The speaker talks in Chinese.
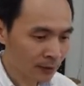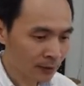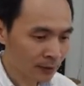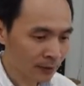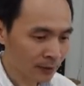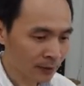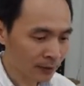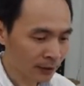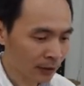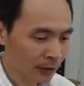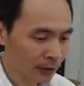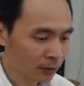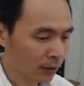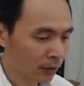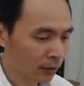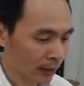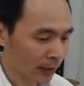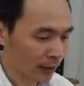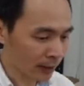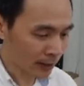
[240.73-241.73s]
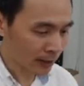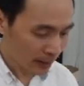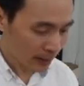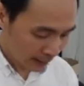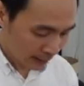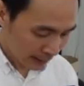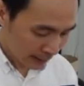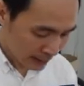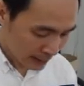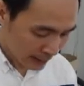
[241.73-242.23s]
这样接过来的，
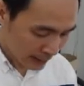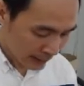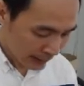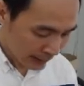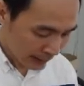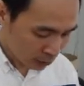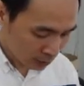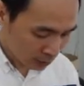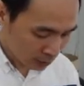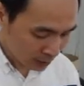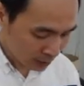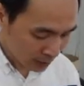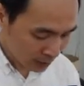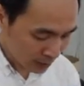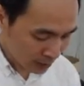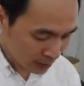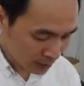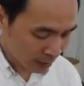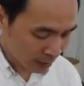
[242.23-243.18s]
那再来就是第四